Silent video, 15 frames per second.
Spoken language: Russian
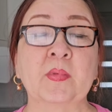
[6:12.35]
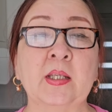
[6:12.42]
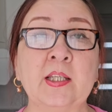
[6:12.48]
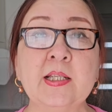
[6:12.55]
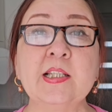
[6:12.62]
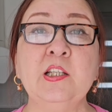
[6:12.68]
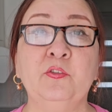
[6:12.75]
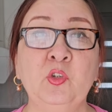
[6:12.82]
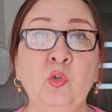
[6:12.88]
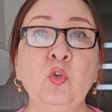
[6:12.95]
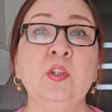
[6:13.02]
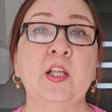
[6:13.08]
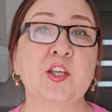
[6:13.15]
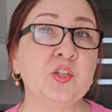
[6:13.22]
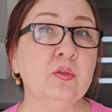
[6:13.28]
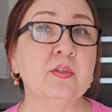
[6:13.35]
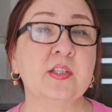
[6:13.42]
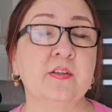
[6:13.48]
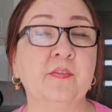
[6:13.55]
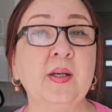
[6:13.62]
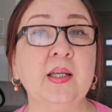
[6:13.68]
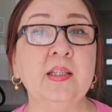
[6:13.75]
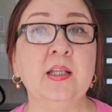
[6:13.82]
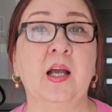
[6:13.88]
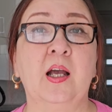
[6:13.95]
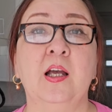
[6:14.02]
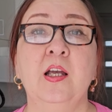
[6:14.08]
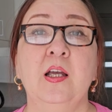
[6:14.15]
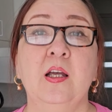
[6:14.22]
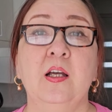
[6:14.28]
если вдруг начнется война,